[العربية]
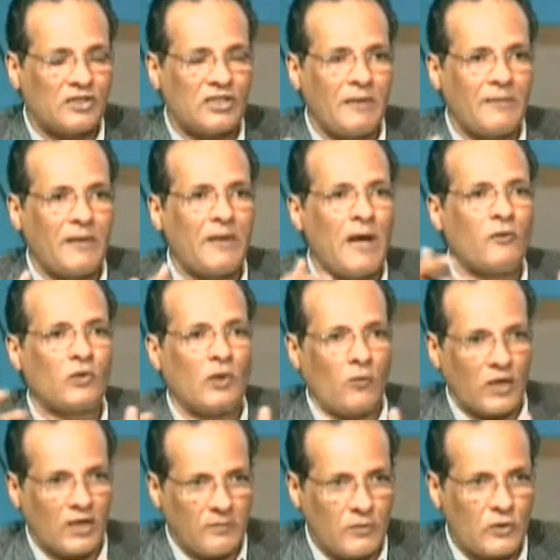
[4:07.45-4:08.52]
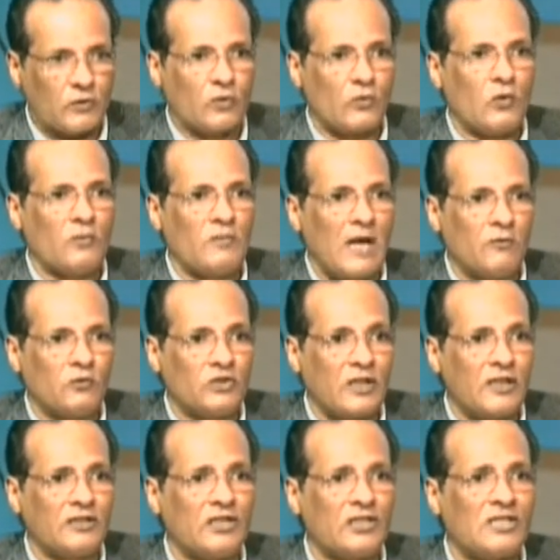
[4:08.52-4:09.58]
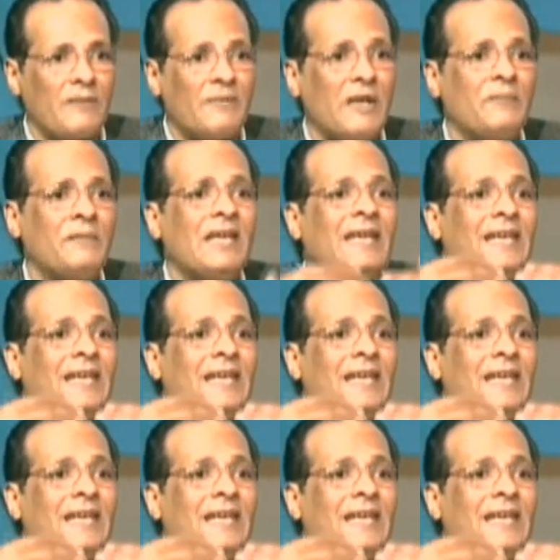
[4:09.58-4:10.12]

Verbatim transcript: الشباب أو توقيع بروتوكول مع وزارة الشباب